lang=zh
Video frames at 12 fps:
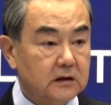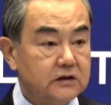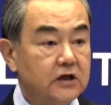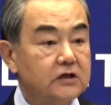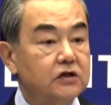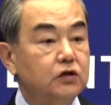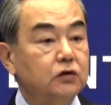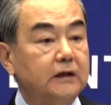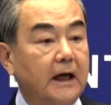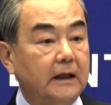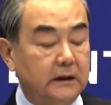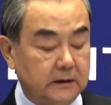借此出
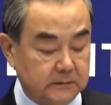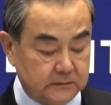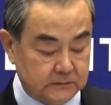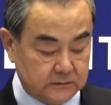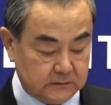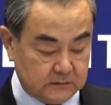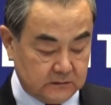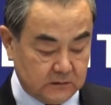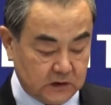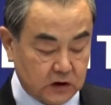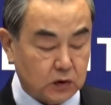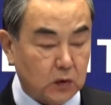台的
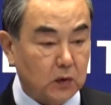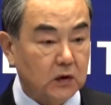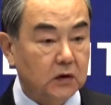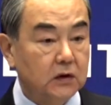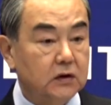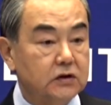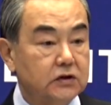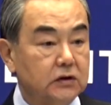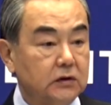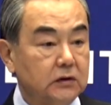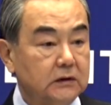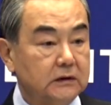各种遏
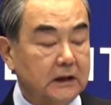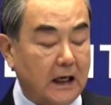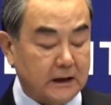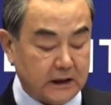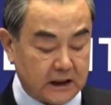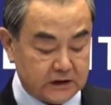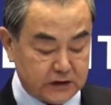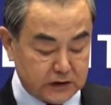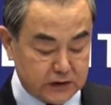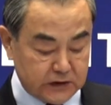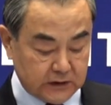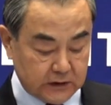制、打压
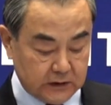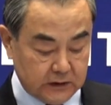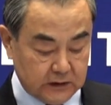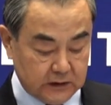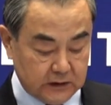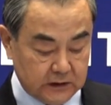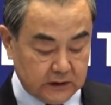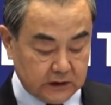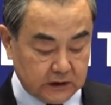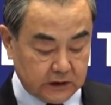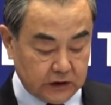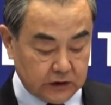行径。
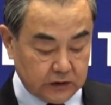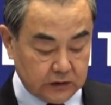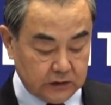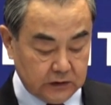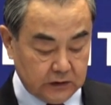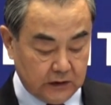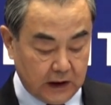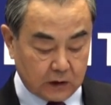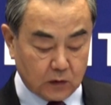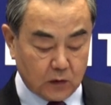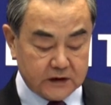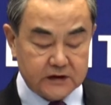给两
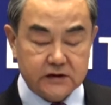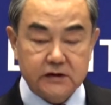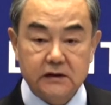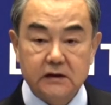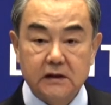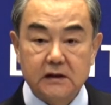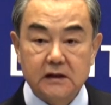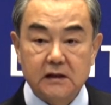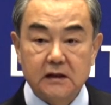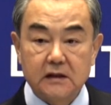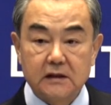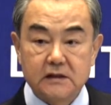国关系
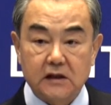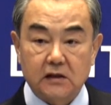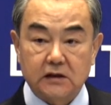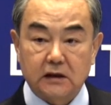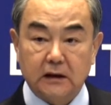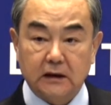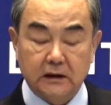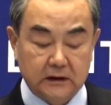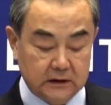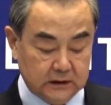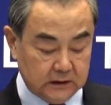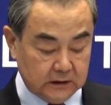造成了
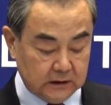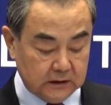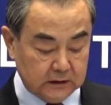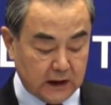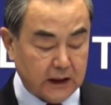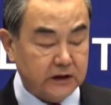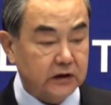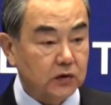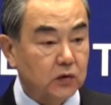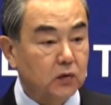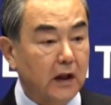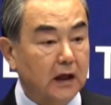难以
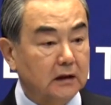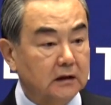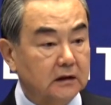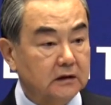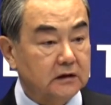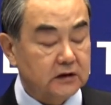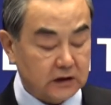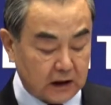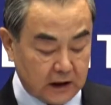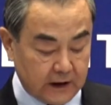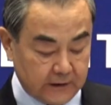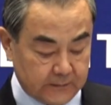估量的
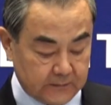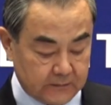伤害。